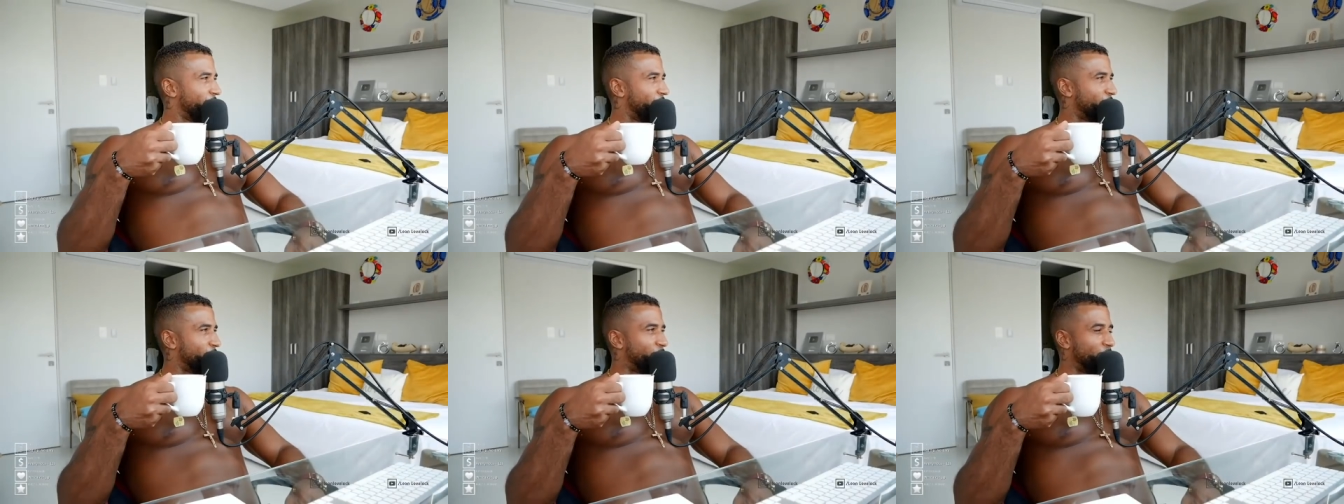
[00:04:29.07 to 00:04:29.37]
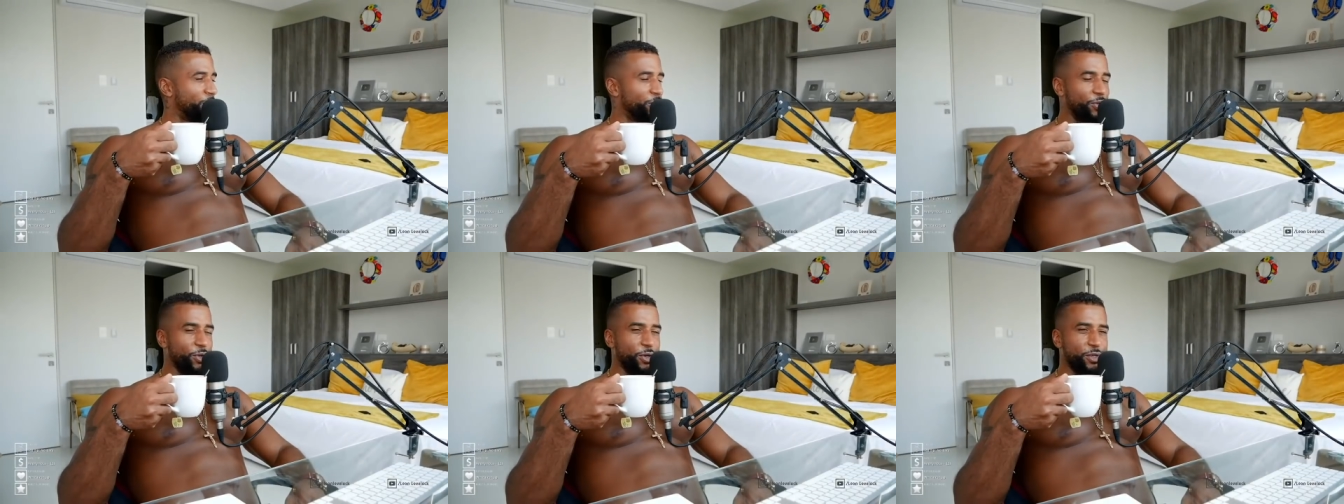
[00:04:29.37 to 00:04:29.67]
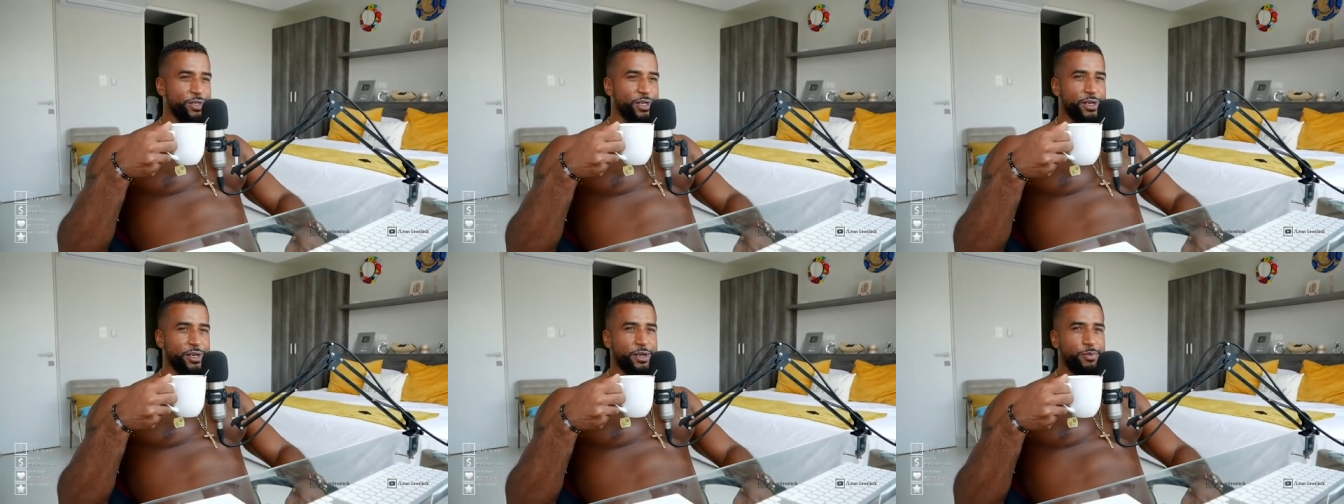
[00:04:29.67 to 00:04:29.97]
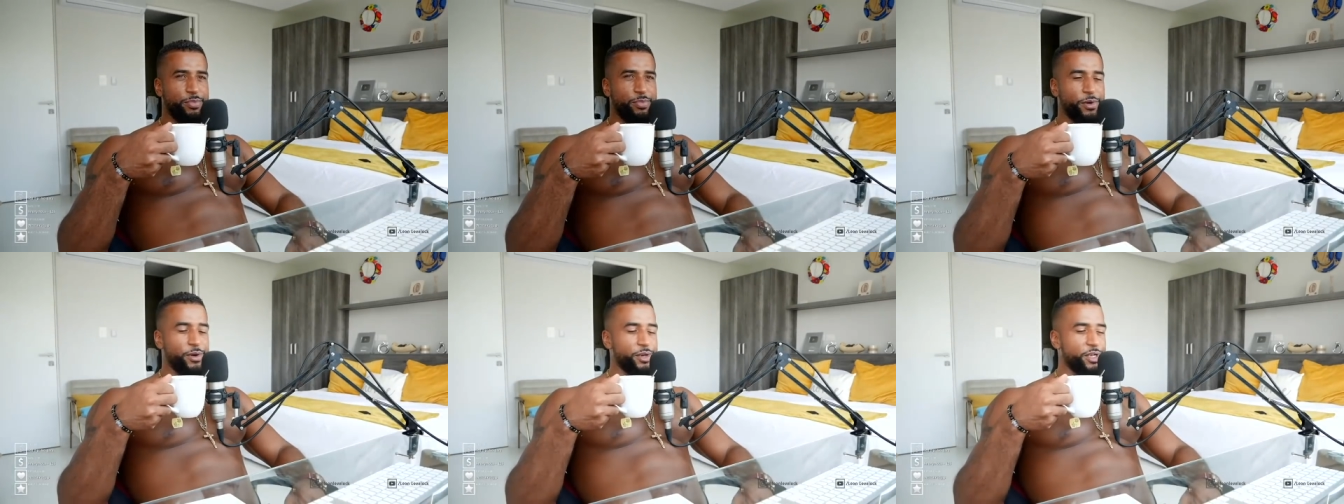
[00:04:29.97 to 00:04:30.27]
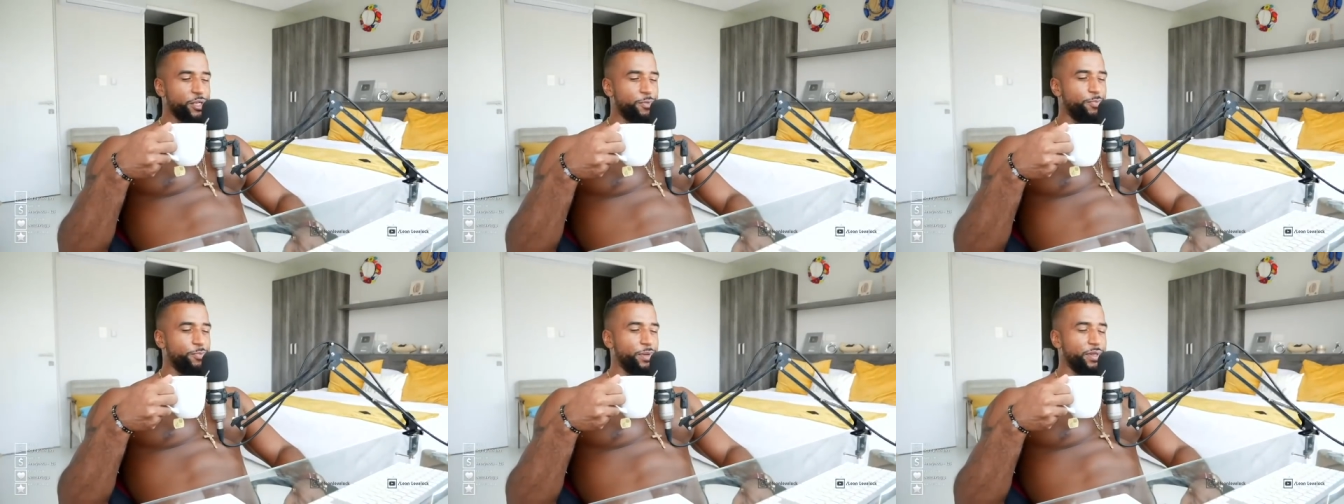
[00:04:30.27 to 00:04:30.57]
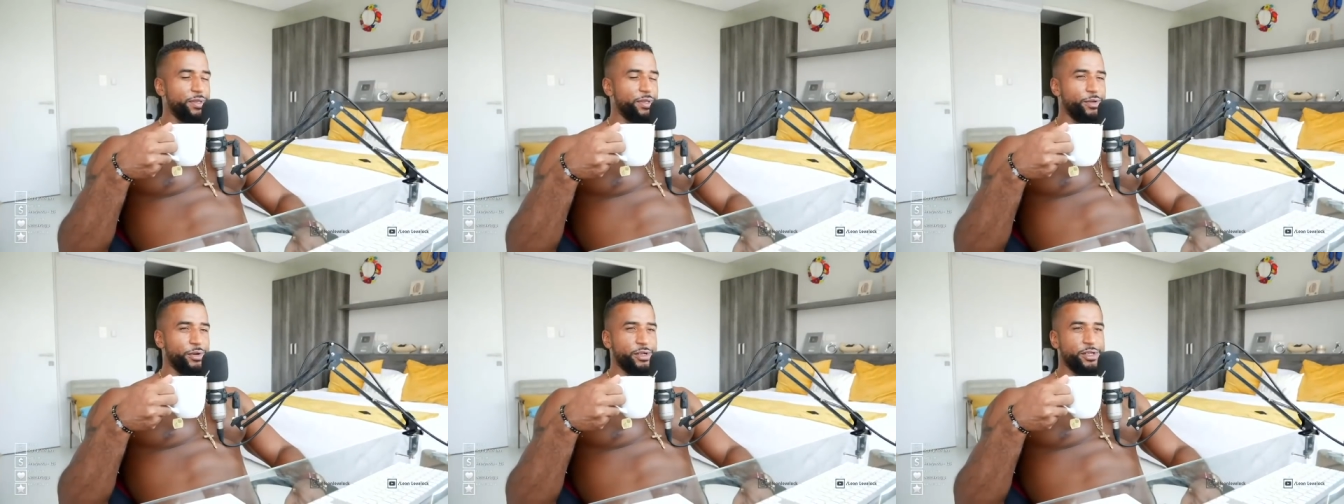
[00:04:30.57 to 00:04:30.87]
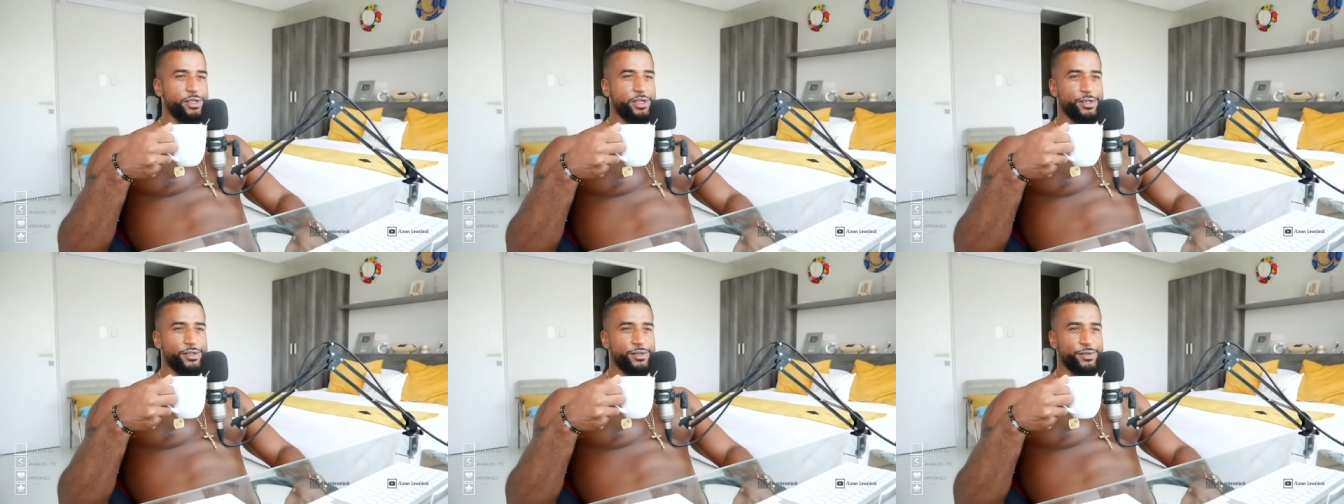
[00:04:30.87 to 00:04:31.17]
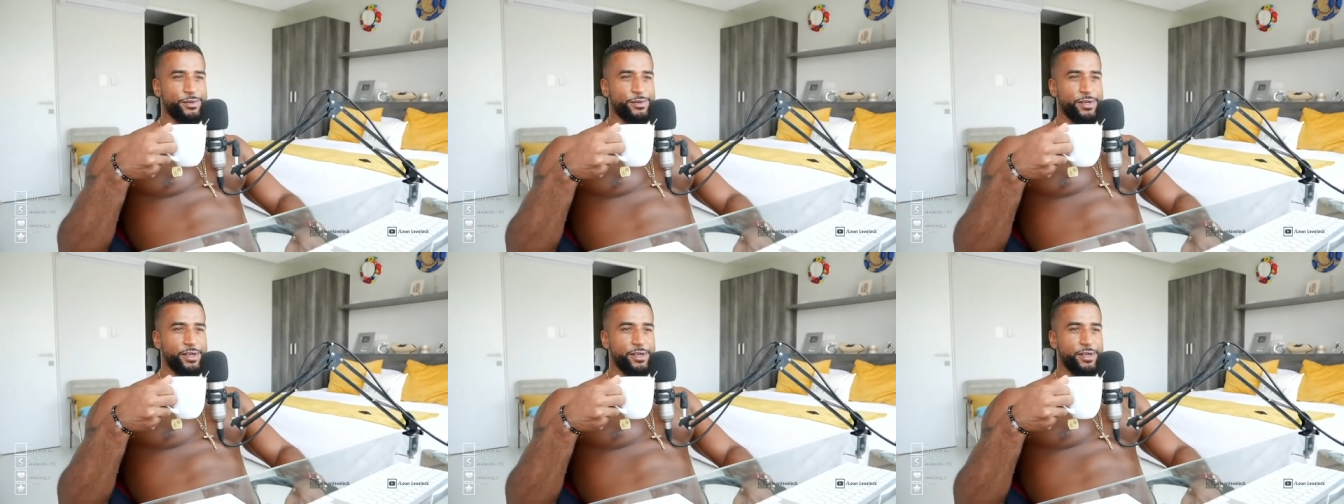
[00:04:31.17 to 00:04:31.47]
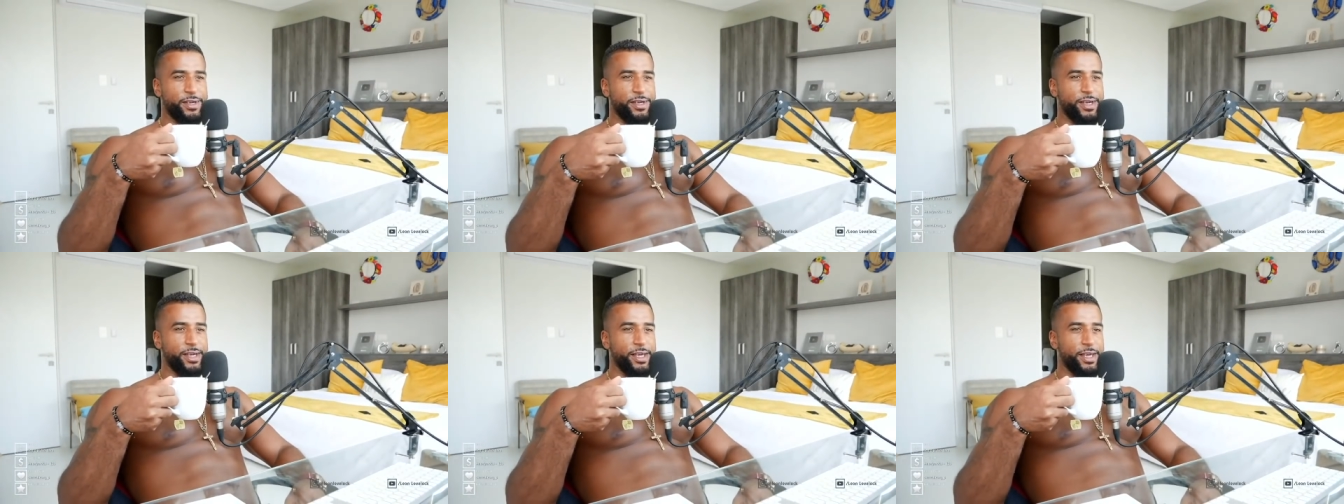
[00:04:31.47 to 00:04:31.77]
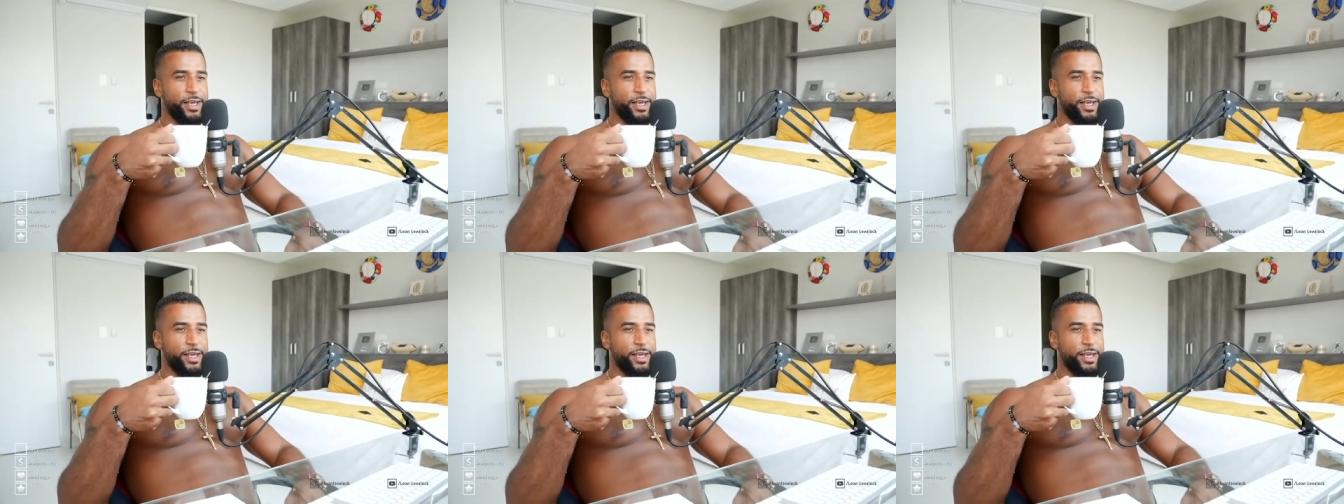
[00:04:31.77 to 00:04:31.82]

Ich bin in Deutschland geboren. Ich bin Deutscher, so, ne?